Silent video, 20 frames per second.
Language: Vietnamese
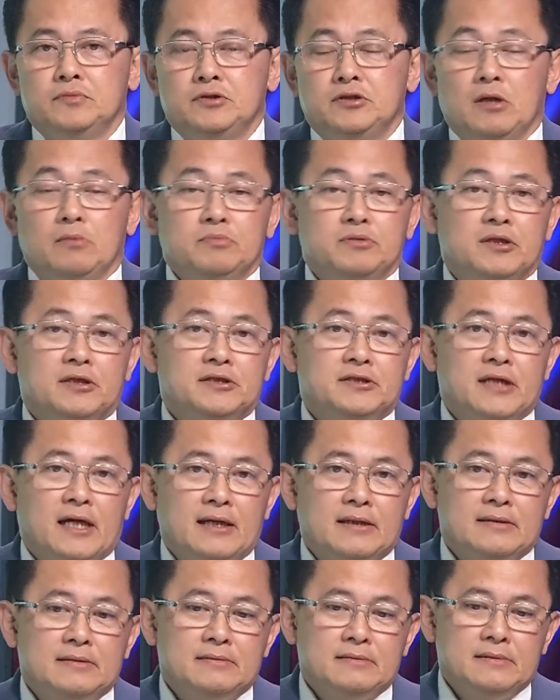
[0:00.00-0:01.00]
Trong thời
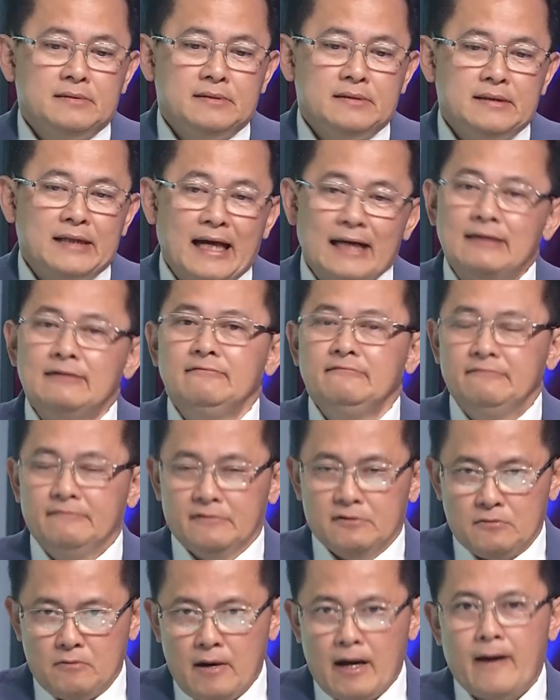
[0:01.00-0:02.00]
gian ngắn
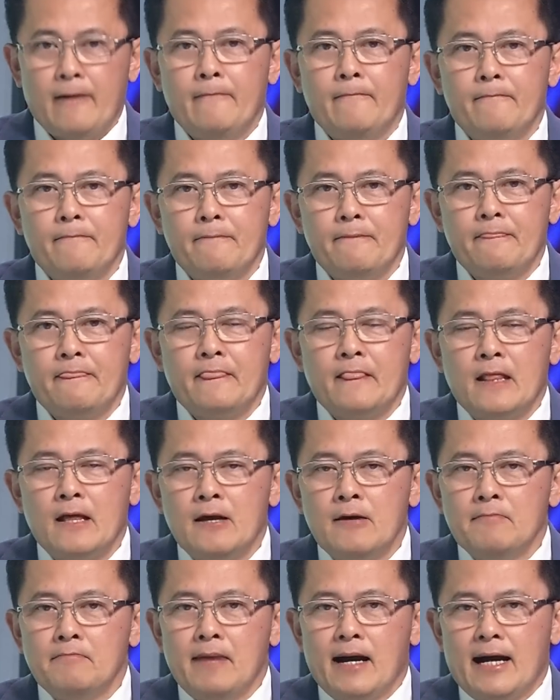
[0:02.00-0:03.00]
vừa qua,
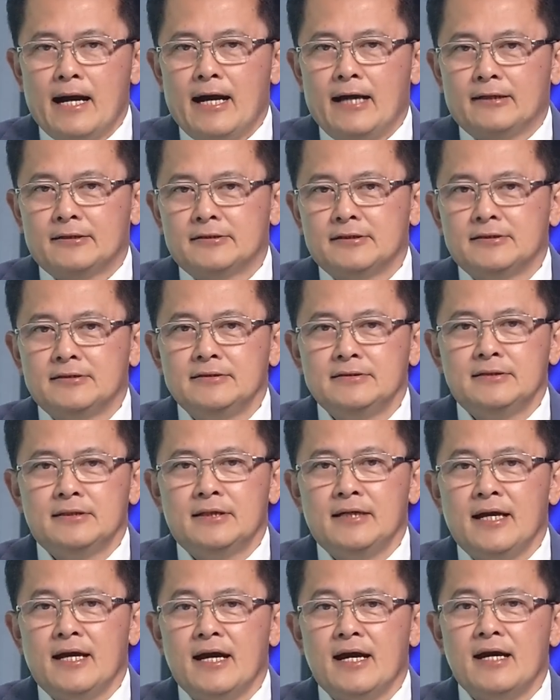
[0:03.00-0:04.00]
Bắc Hàn thử
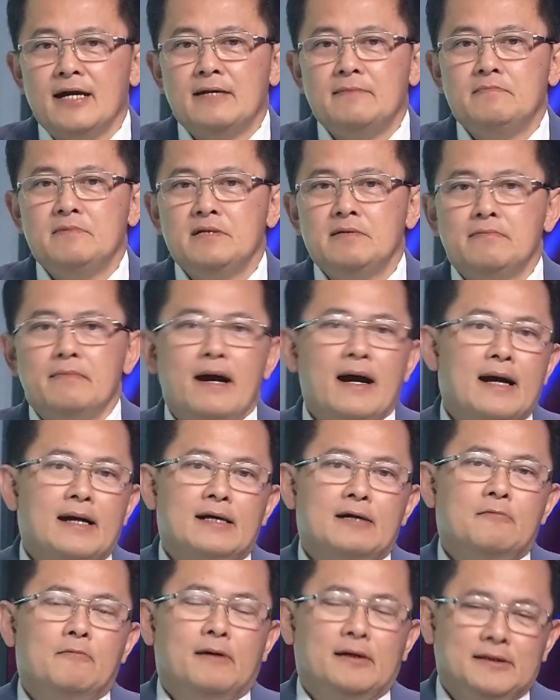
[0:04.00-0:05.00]
tới 23
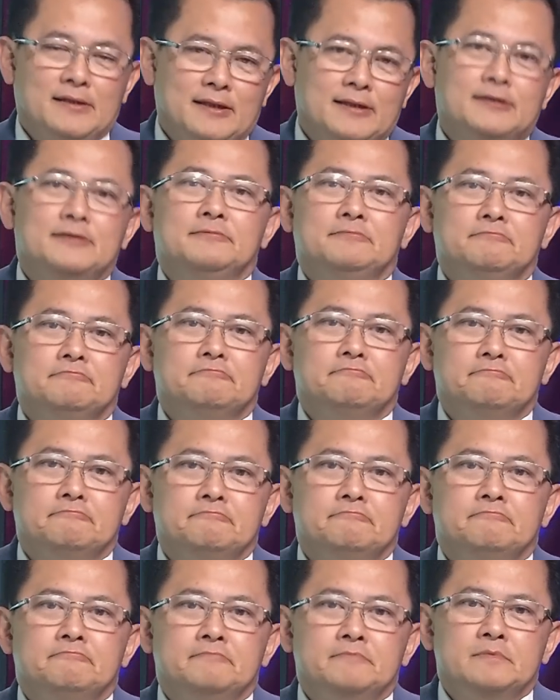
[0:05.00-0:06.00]
cái hỏa tiễn.
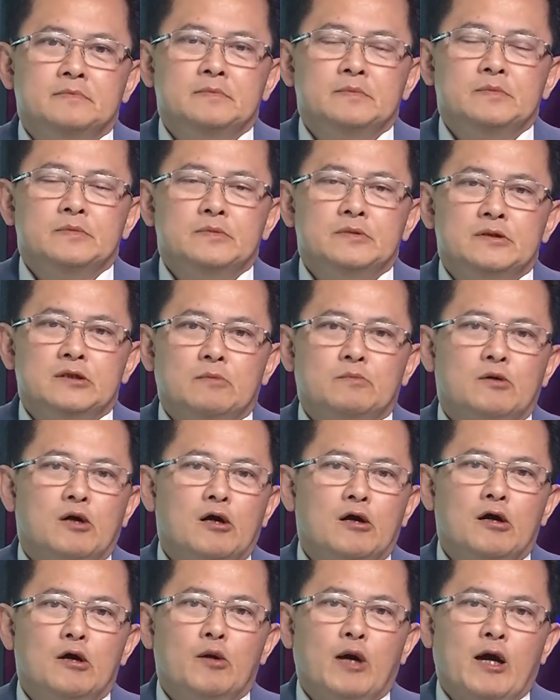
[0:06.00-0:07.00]
Trong
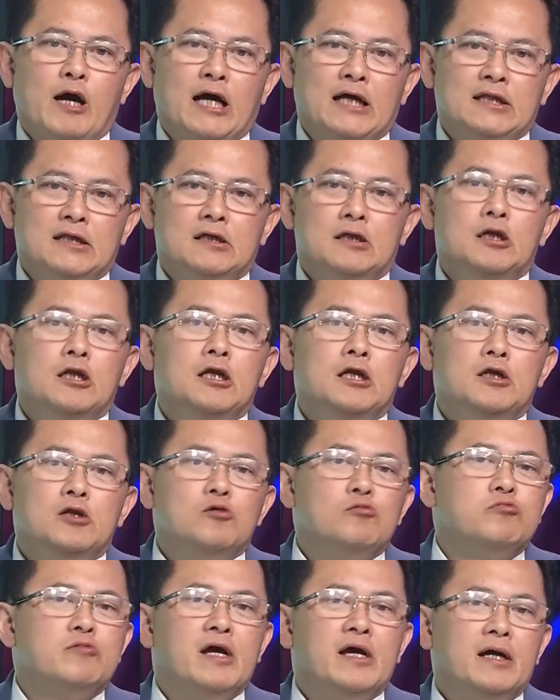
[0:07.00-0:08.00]
đó có loại hỏa tiễn liên
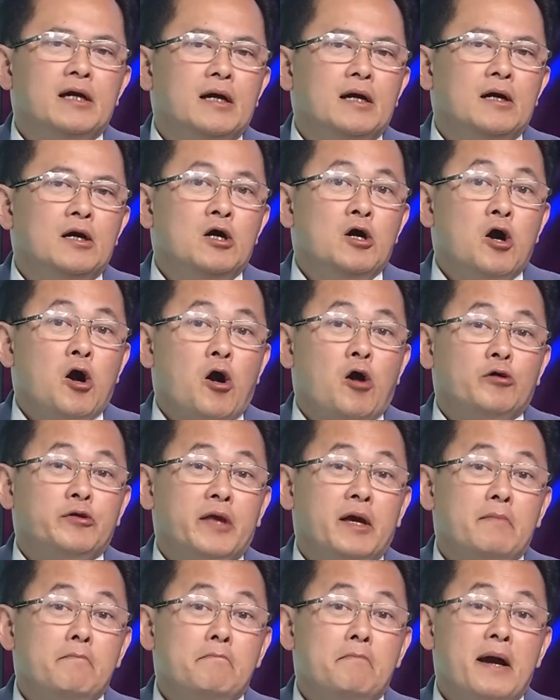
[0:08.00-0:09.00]
lục địa có
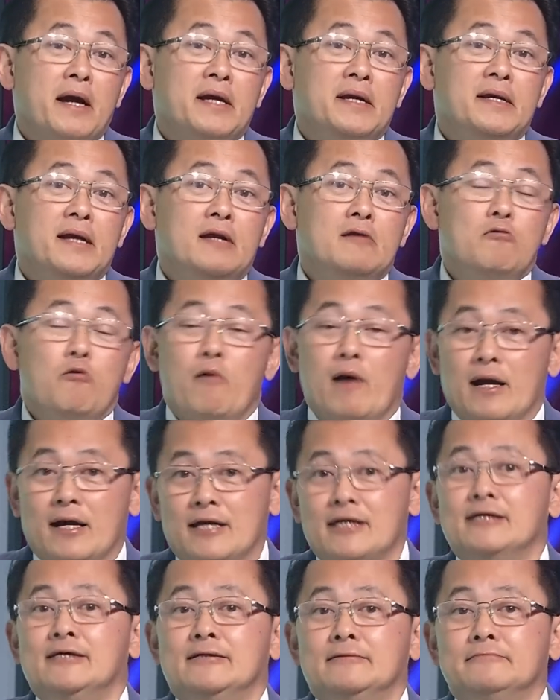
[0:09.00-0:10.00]
thể bay đến Hoa
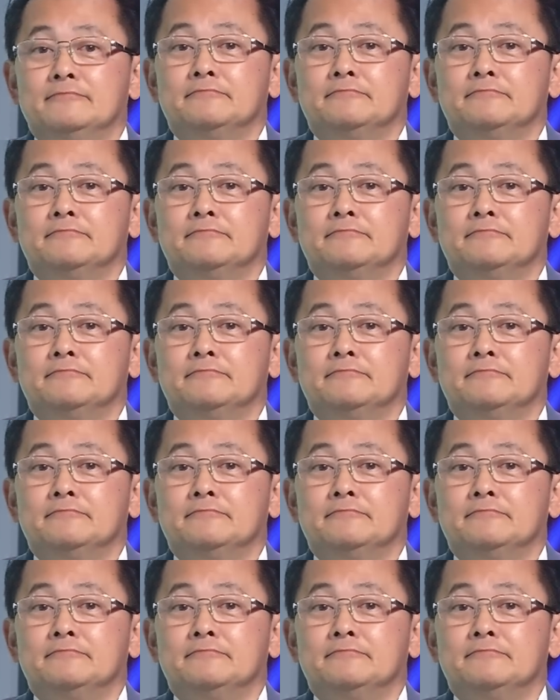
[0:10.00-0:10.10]
Kỳ